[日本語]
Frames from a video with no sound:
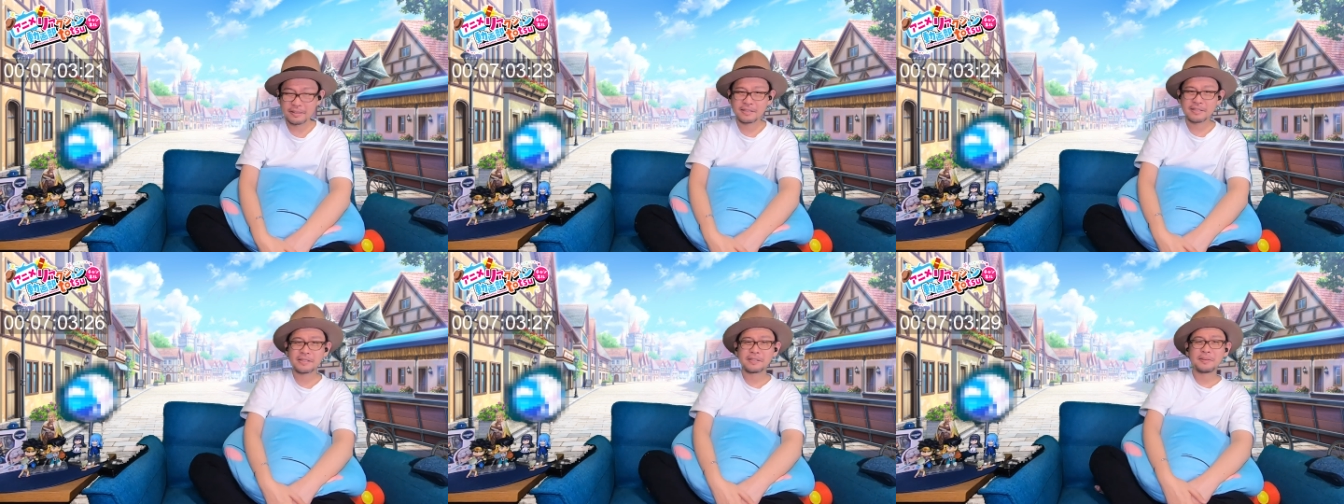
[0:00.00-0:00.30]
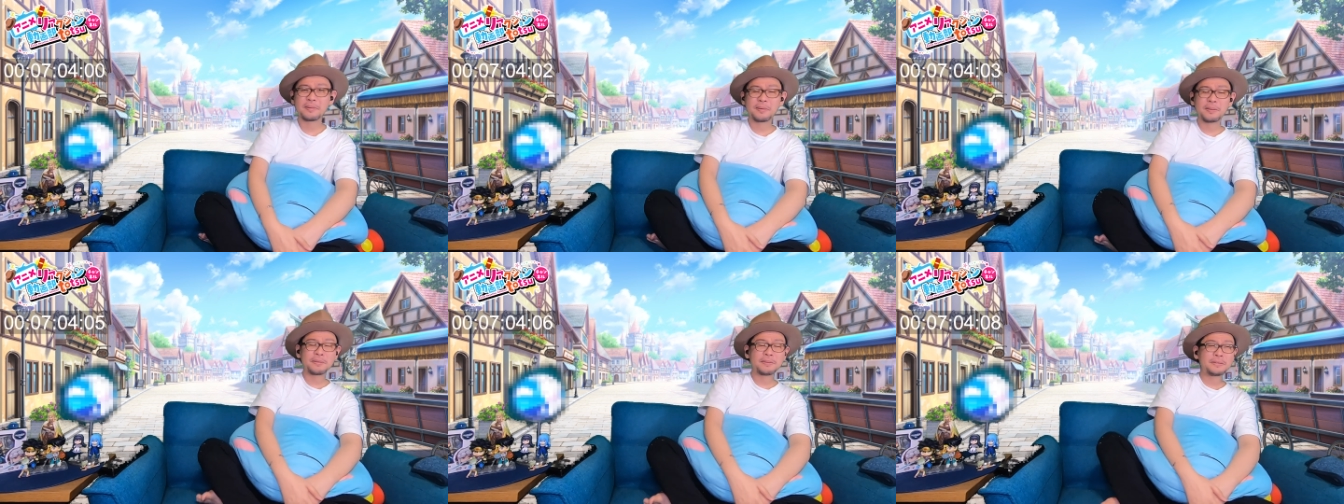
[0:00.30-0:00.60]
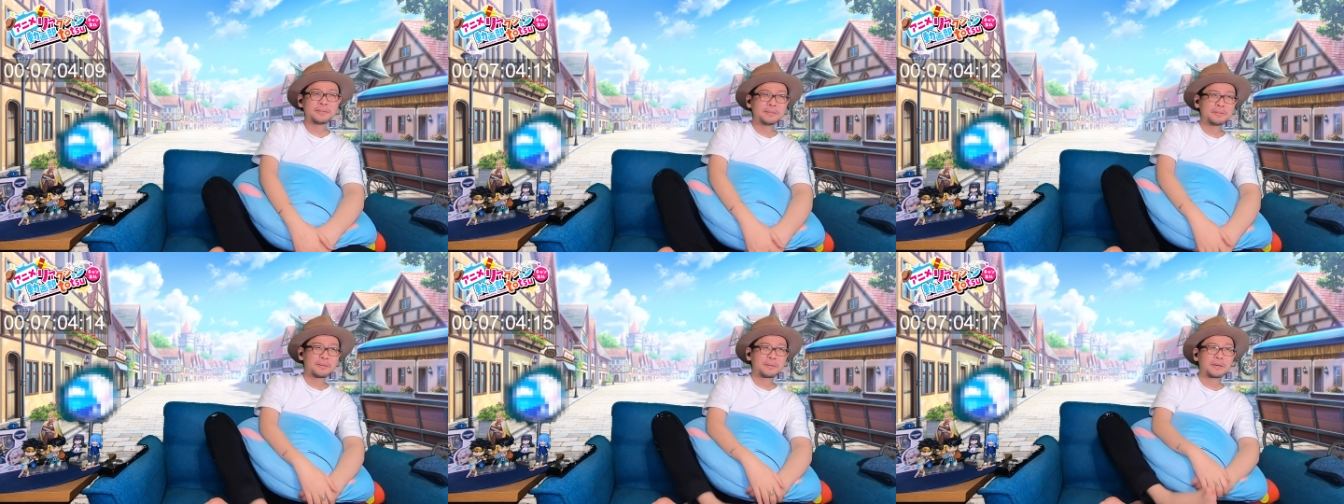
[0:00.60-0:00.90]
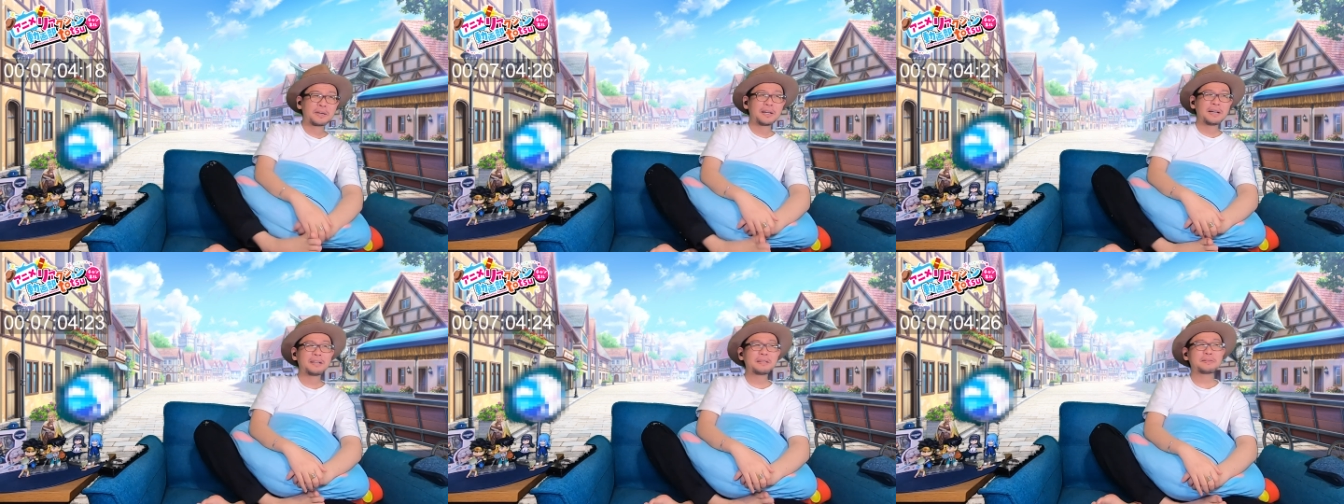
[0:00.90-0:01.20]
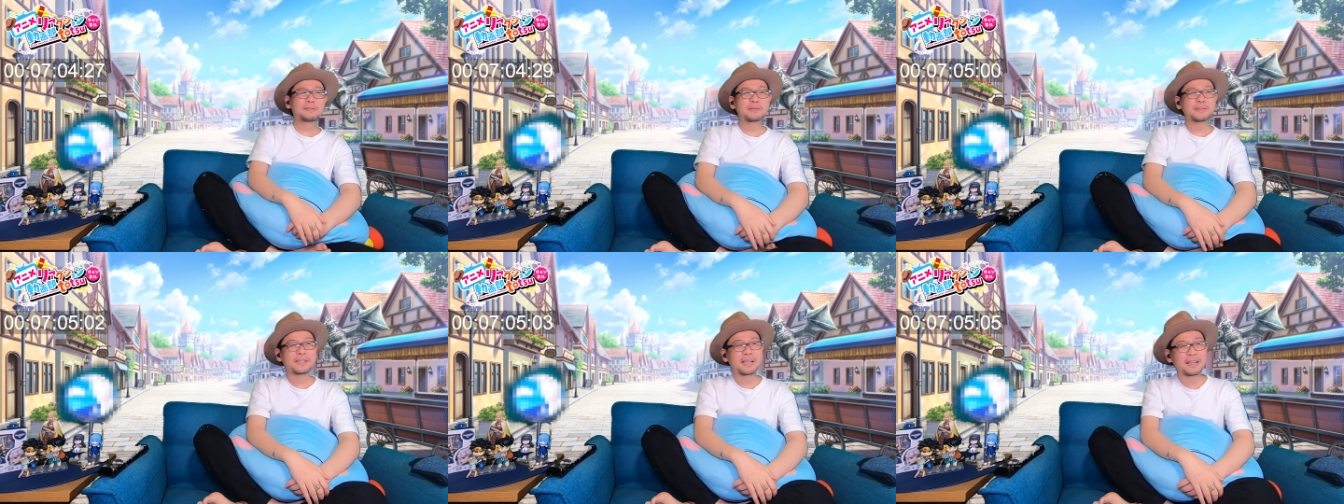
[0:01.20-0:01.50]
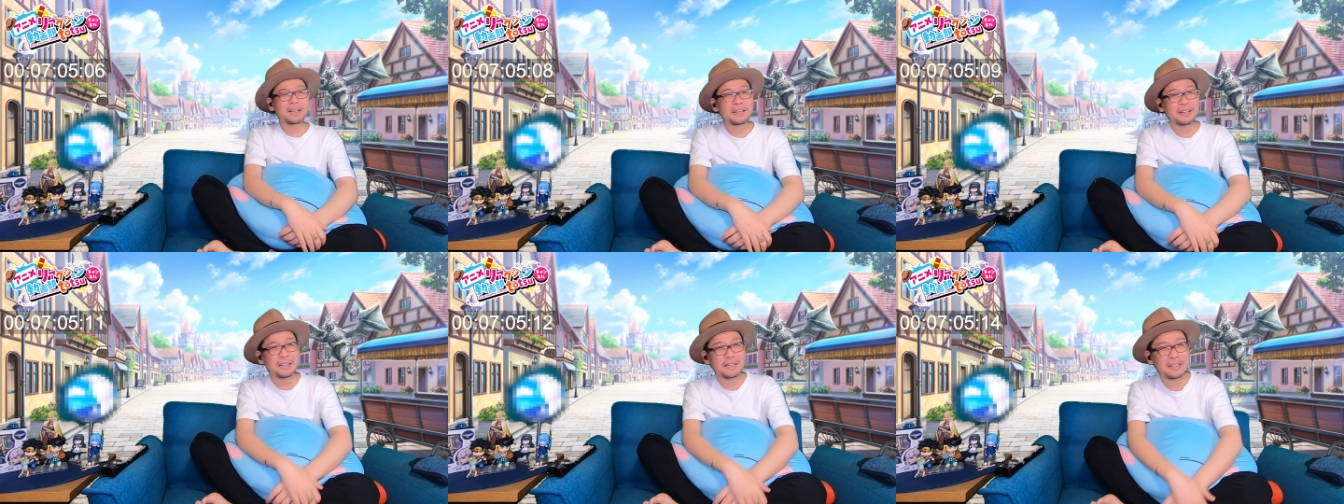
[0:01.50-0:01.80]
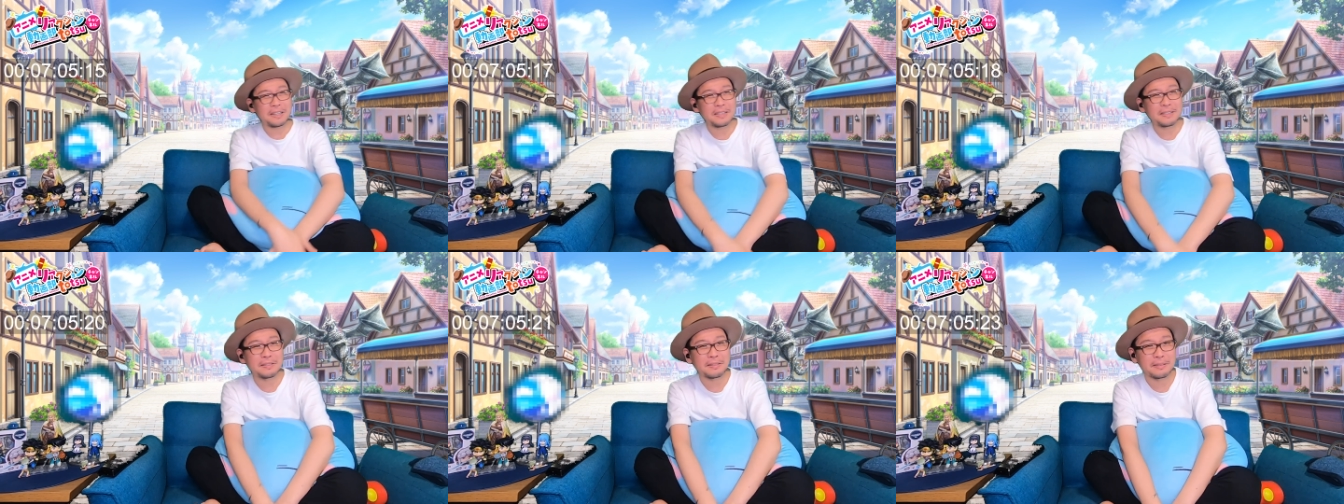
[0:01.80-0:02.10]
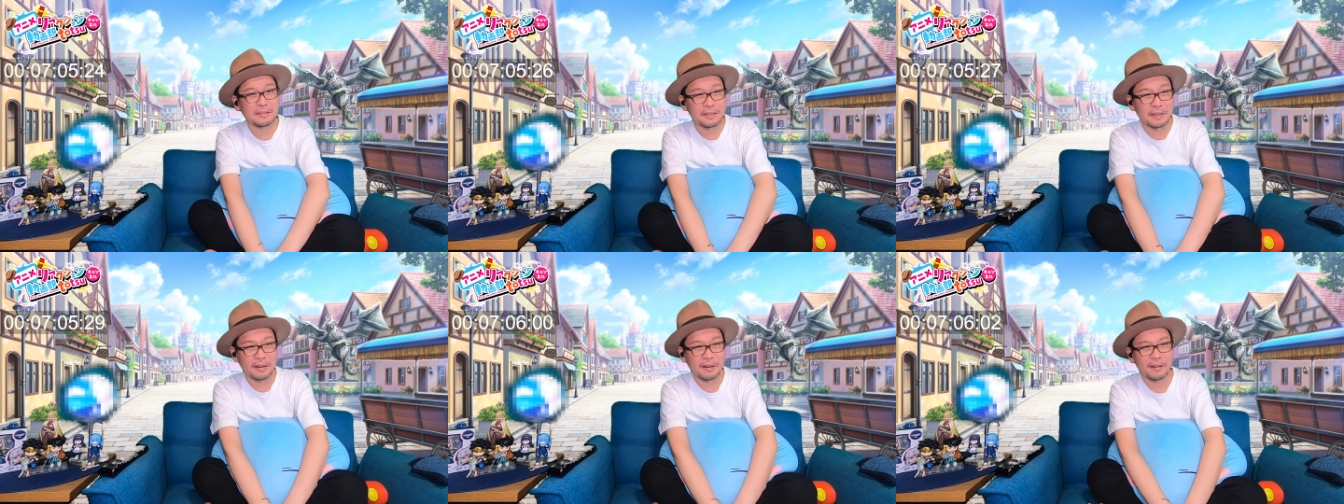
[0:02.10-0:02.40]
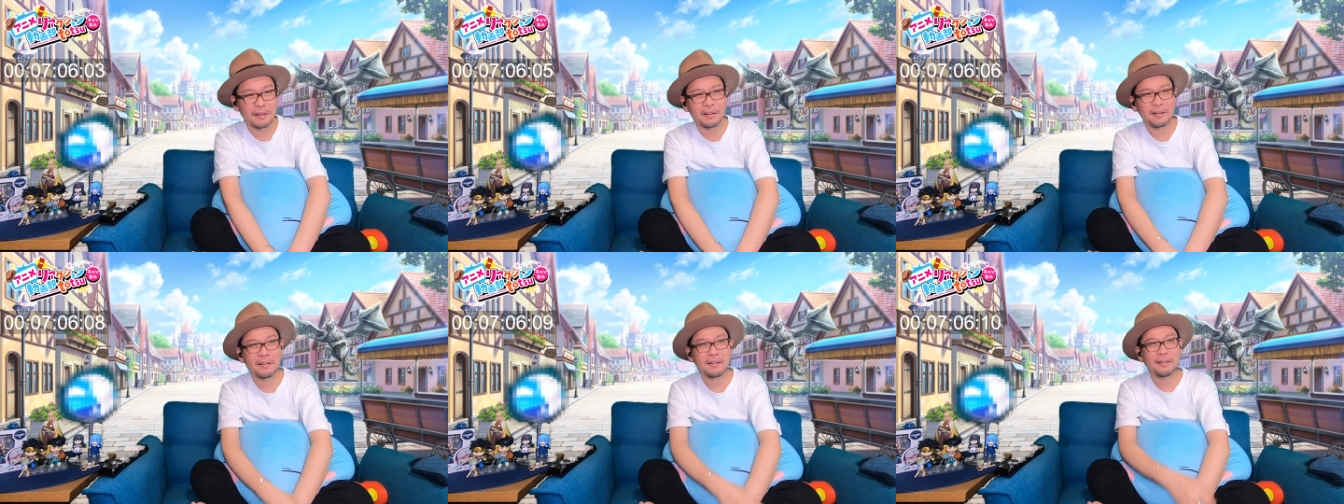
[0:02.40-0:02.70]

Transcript: そういうのがあると逆らえるんだ。